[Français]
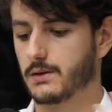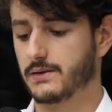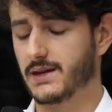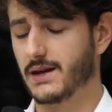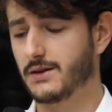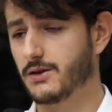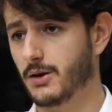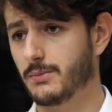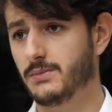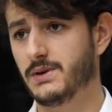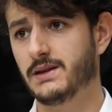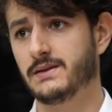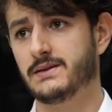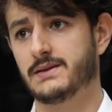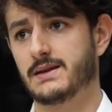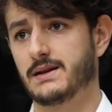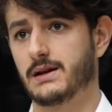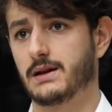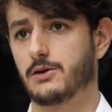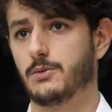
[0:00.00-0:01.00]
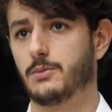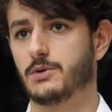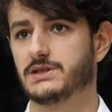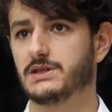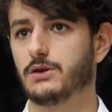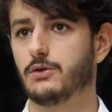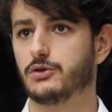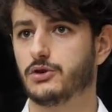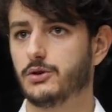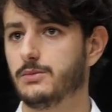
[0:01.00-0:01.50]
Tendermint, ça a
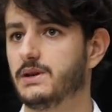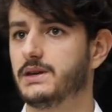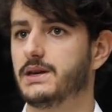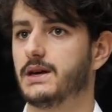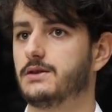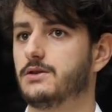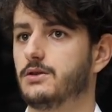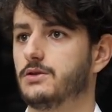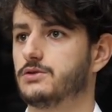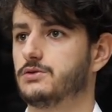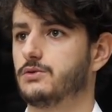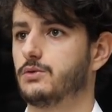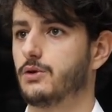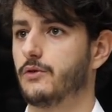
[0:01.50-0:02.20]
commencé en 2014.